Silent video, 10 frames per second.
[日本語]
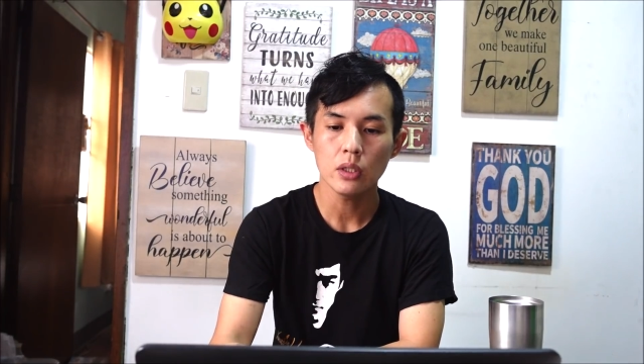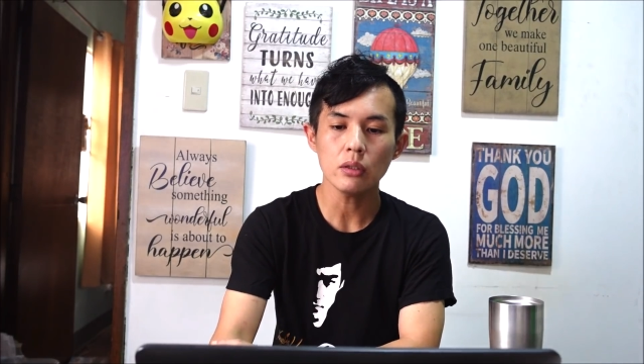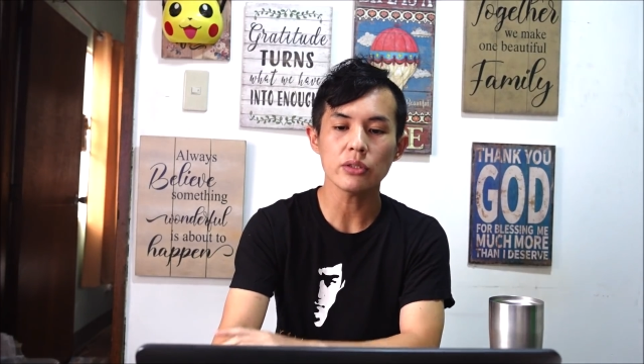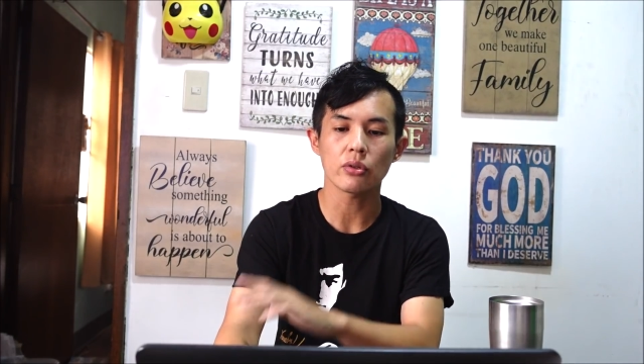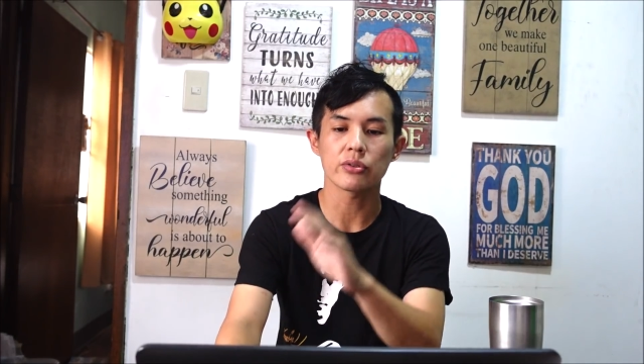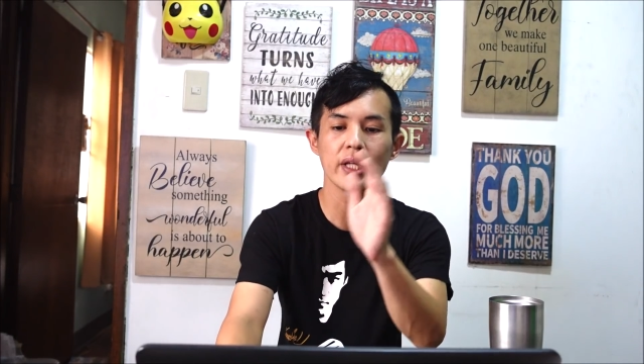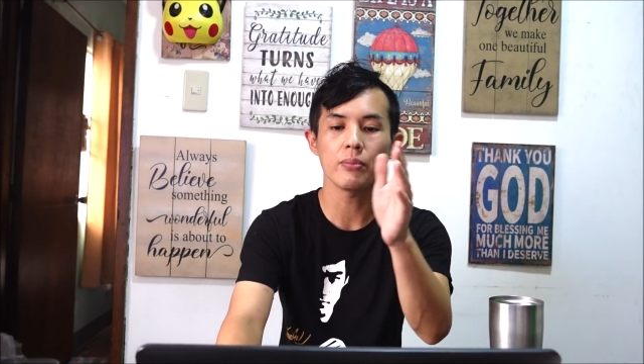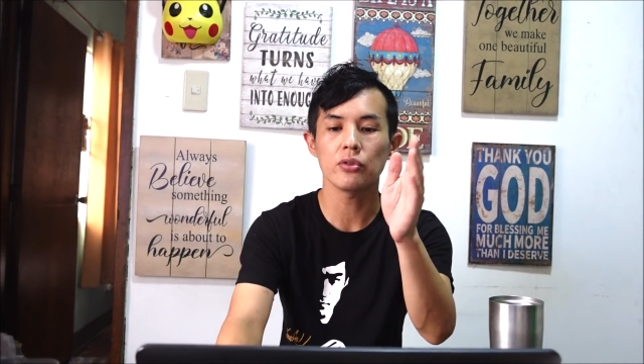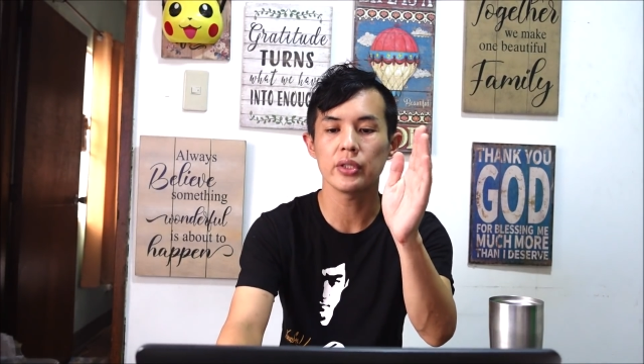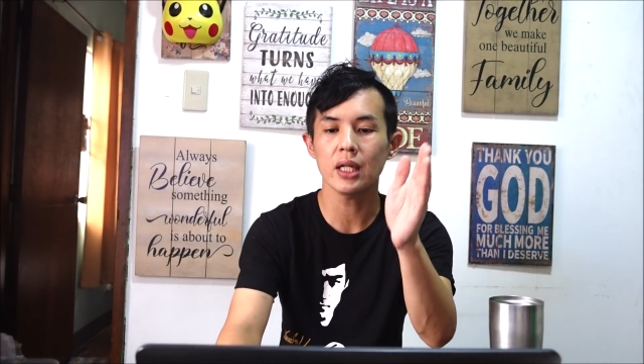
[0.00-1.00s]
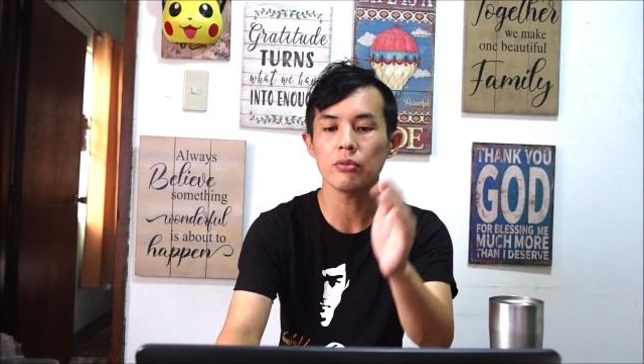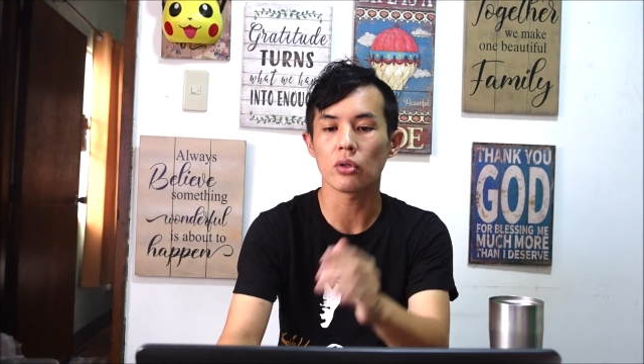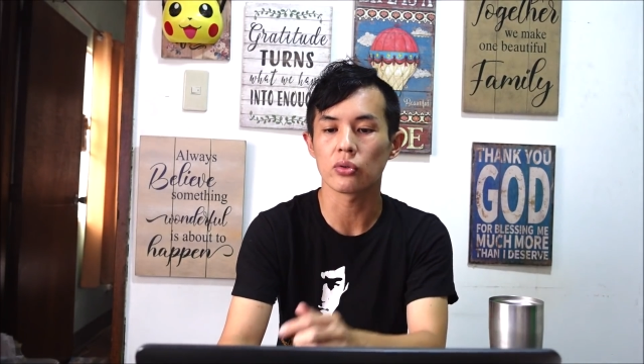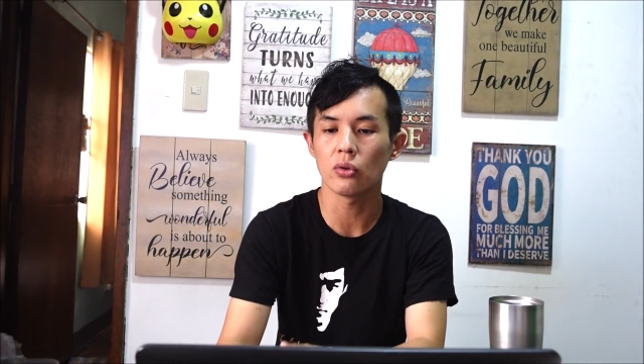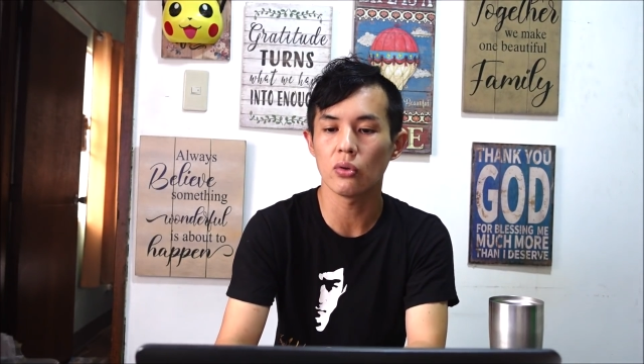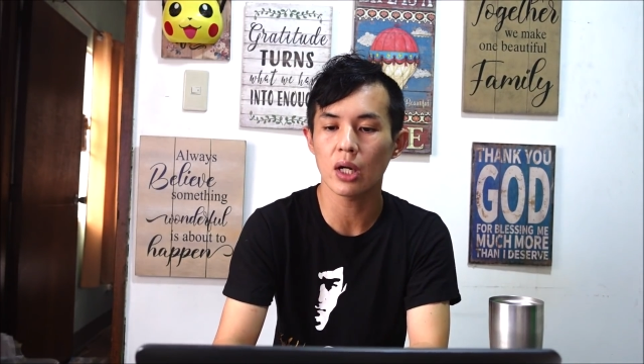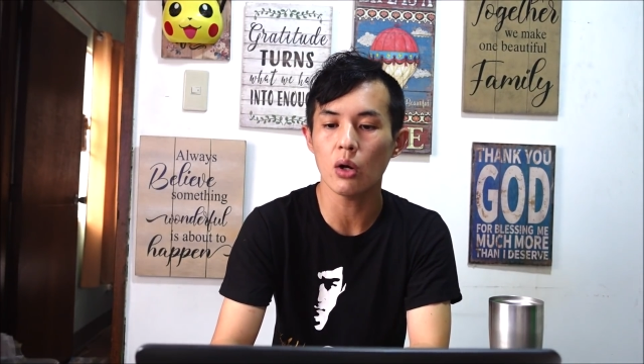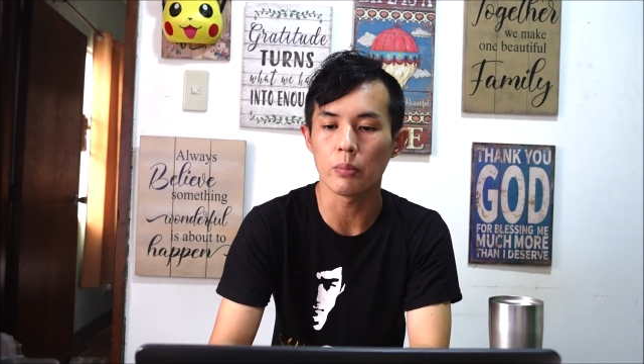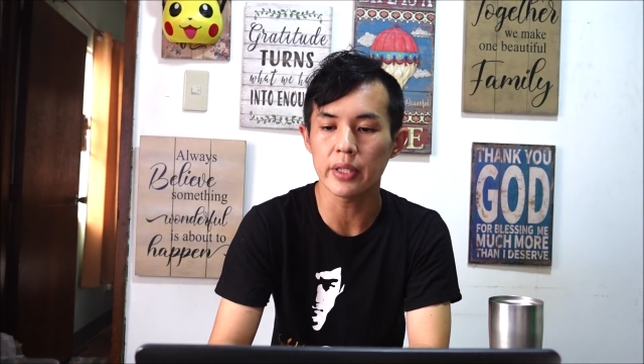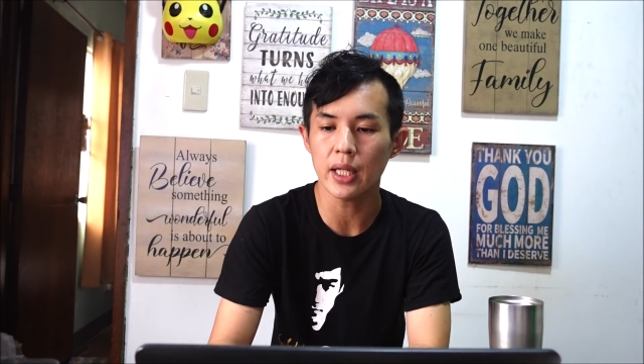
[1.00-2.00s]
それでそのセブンイレブンの動画
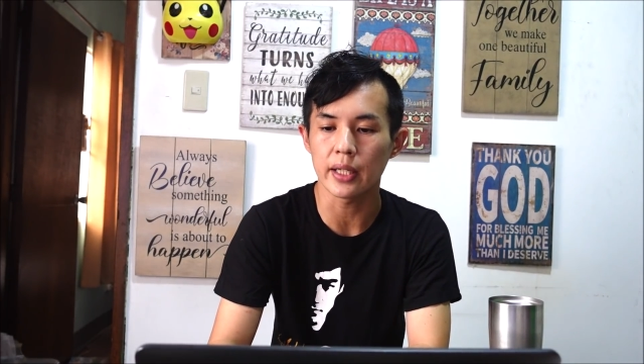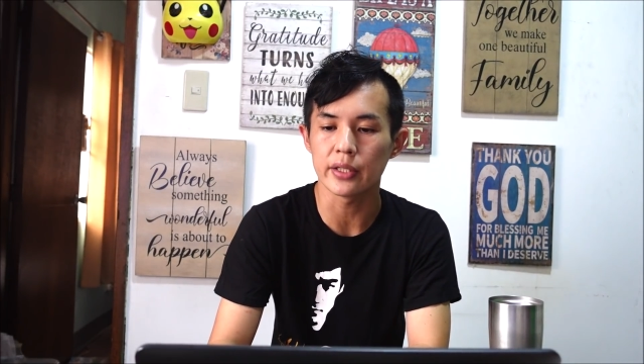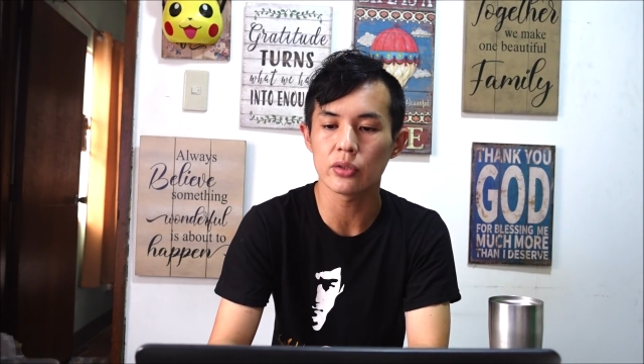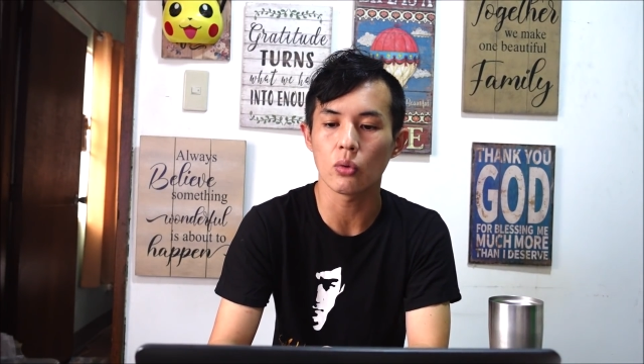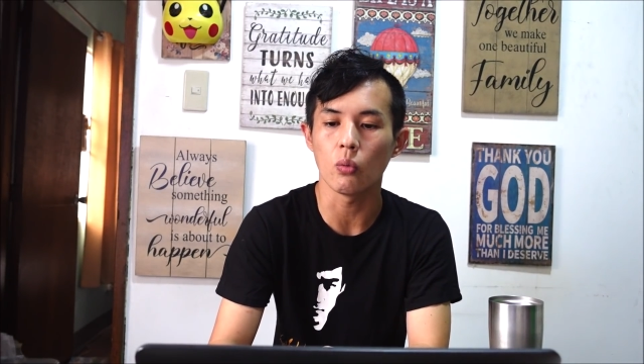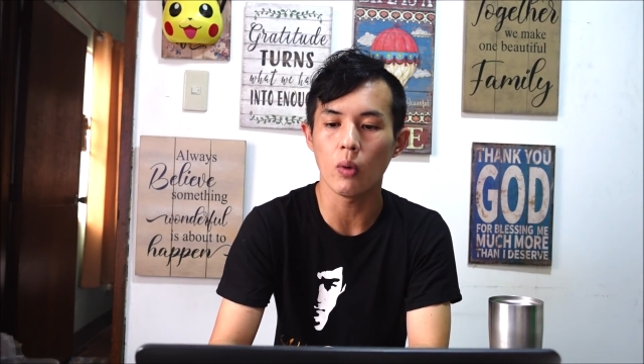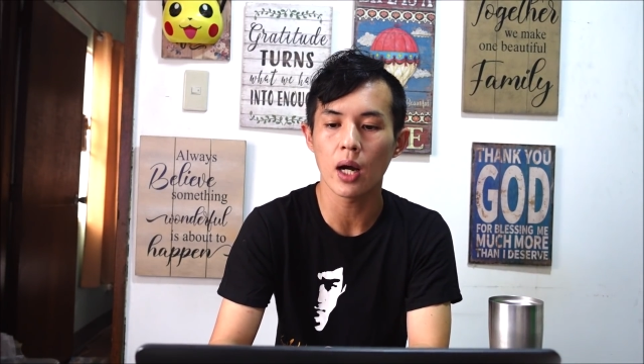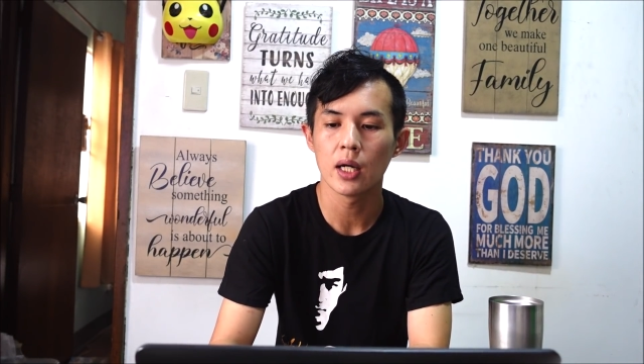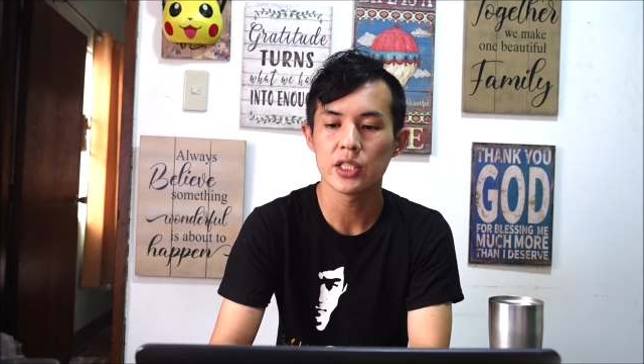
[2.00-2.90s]
を見たい人は、